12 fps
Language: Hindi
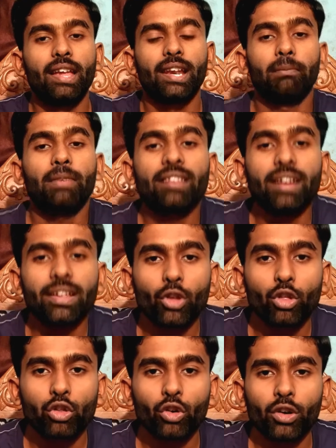नमस्कार
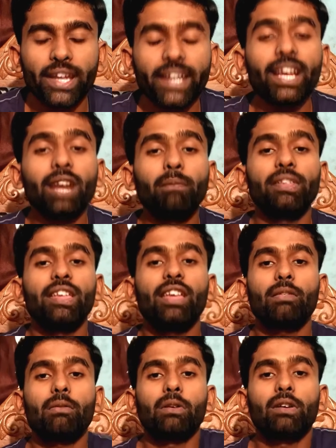दोस्तों टेक्निकल प्रति
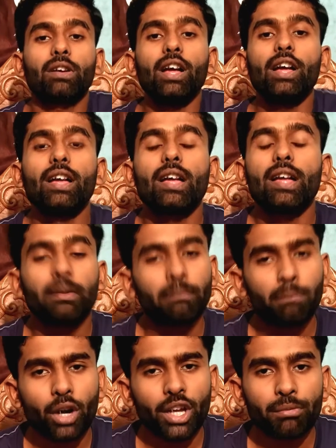किसी का
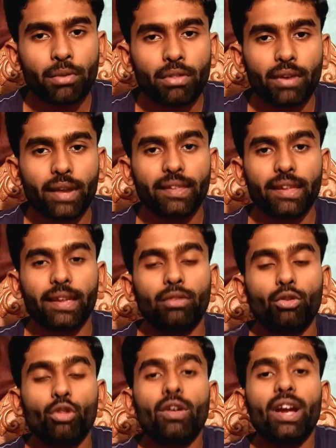बहुत बहुत स्वागत है
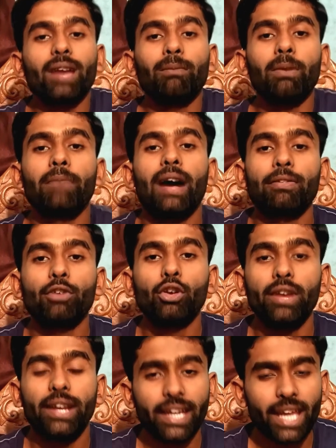दोस्तों अगर मैं बात
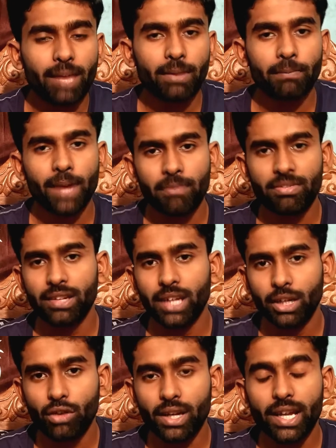करूं इंडिया में 5G
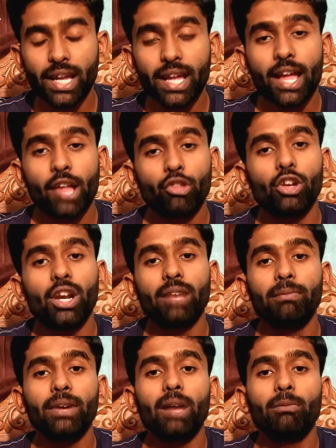नेटवर्क का तो
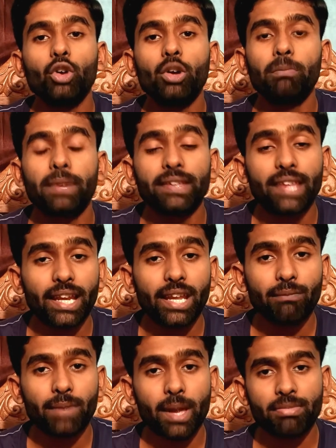लगभग हम लोग को पता
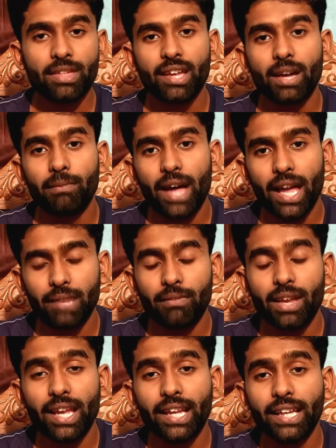नहीं 5G कब आने
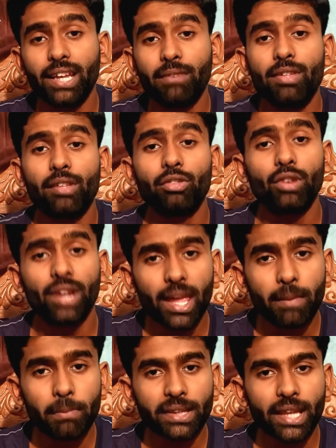वाला है क्लियर विजन तो
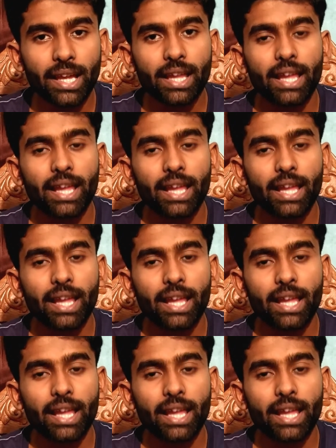नहीं पता